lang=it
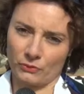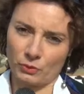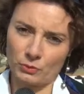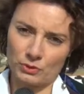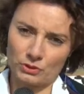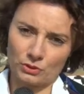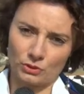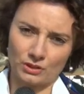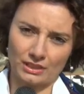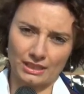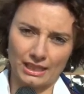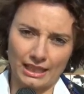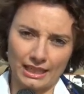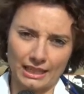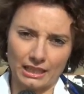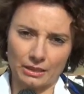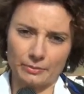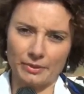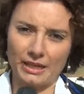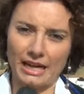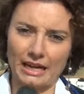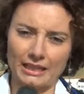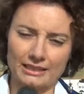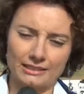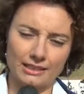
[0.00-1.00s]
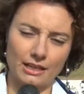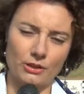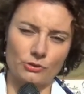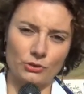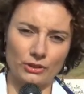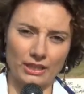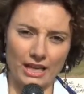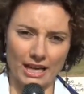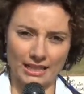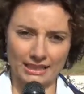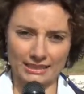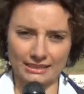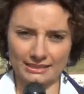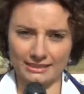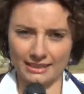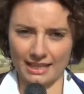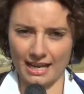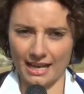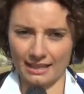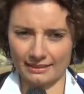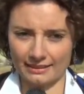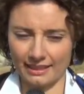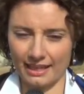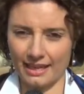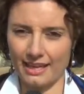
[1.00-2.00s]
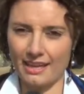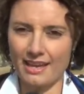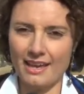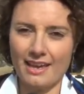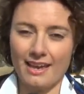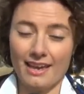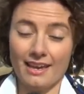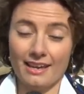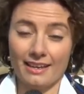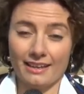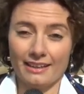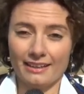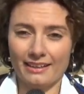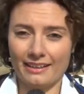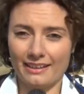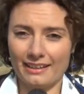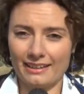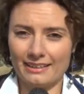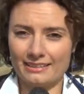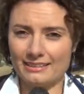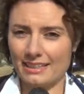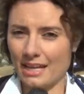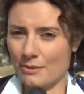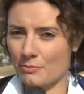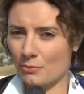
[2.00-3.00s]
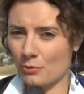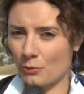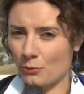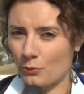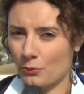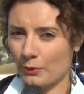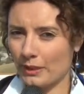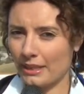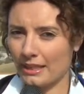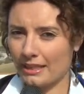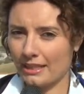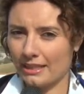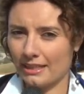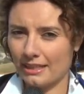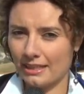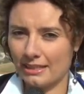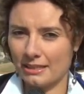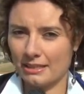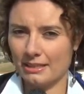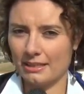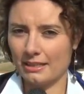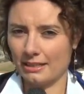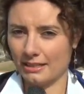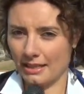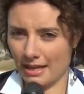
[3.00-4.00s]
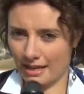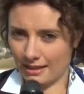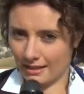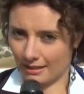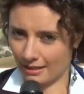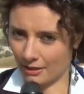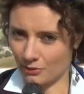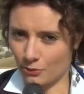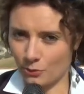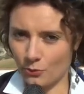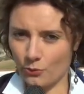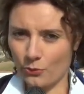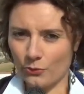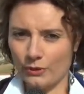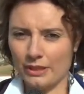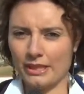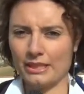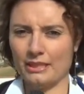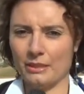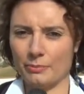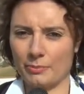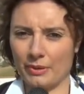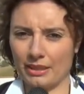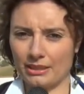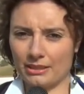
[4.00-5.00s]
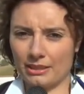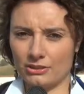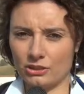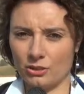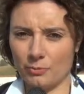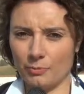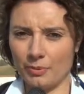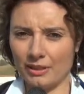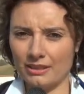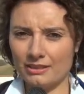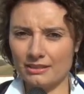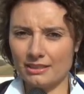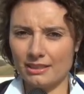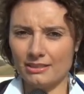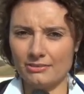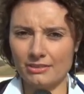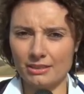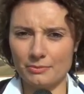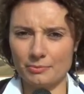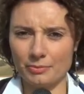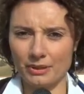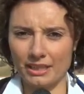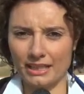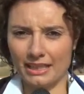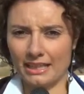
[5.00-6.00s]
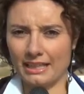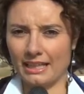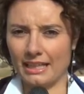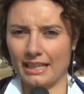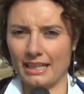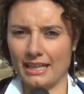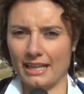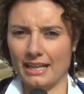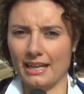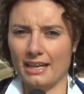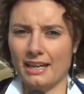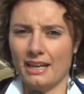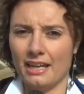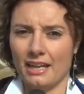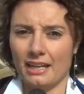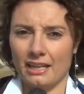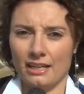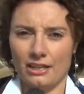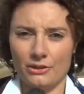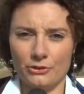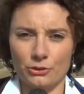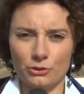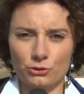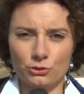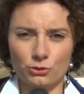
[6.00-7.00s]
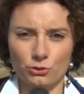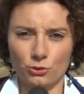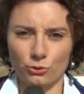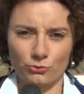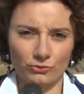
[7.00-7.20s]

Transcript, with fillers: questione delle criminalità organizzate. Eh, siamo qui anche noi di partecipativi perché il nostro